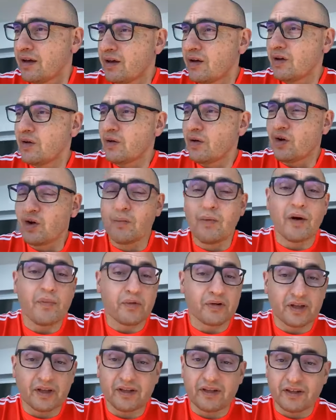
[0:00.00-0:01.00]
Lo más
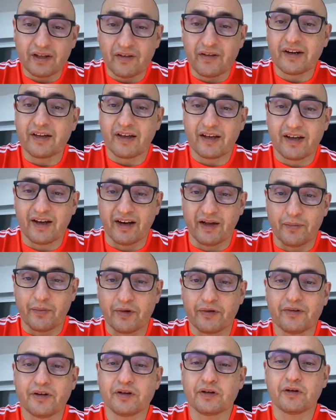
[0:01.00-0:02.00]
importante es saber qué queremos,
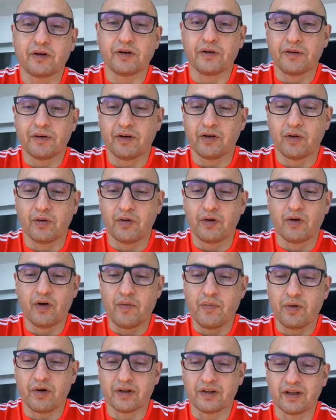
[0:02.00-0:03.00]
eso es lo, lo
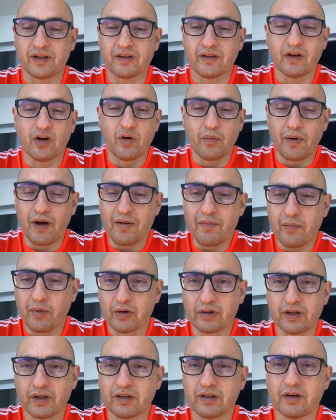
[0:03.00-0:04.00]
importante, lo más
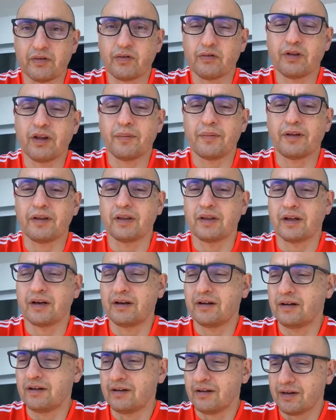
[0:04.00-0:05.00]
importante, fundamental.
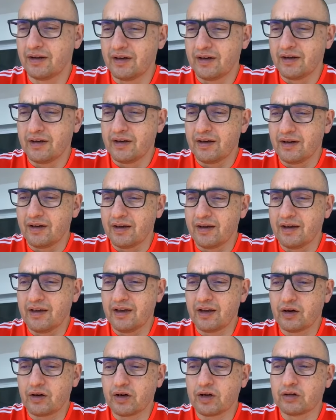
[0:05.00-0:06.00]
Y creo
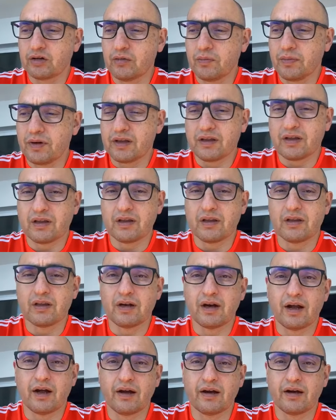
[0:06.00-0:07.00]
que eso empieza desde
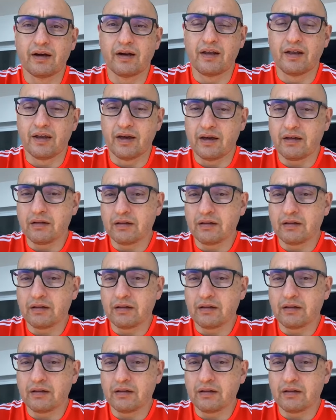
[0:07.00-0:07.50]
la niñez,